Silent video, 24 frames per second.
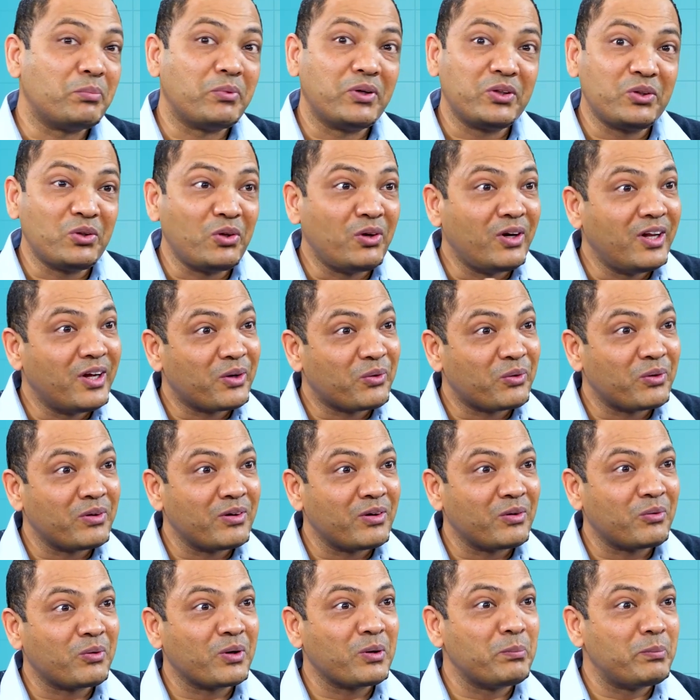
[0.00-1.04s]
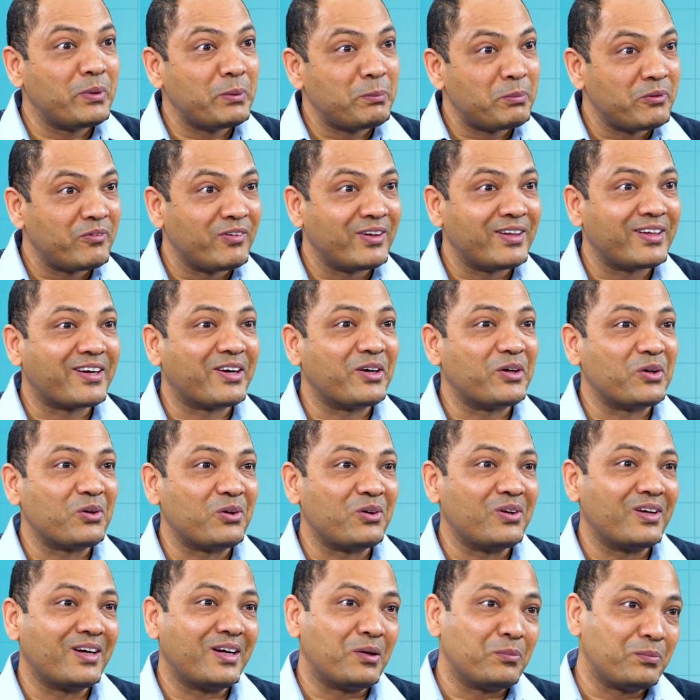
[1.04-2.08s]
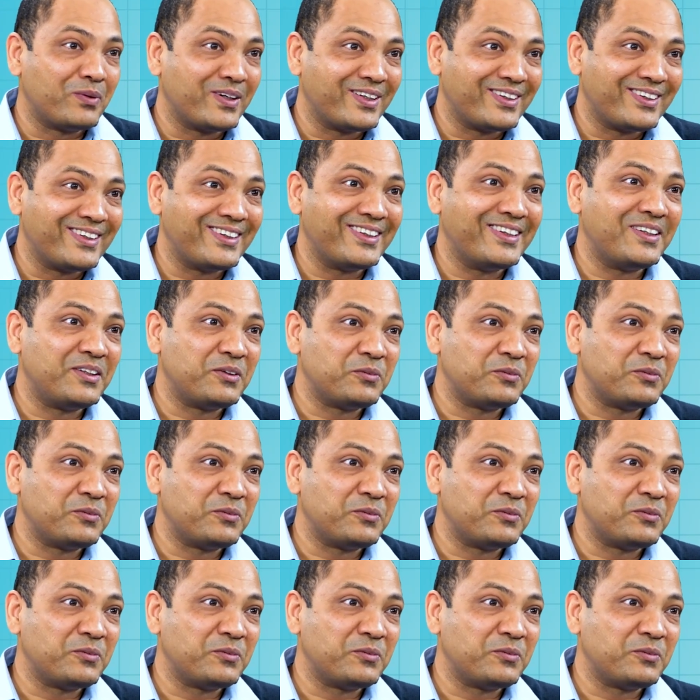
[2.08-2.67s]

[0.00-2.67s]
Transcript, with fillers: మందులు లేకుండా కూడా బీపీ వెళ్ళి కంట్రోల్లో కనపడుతుంది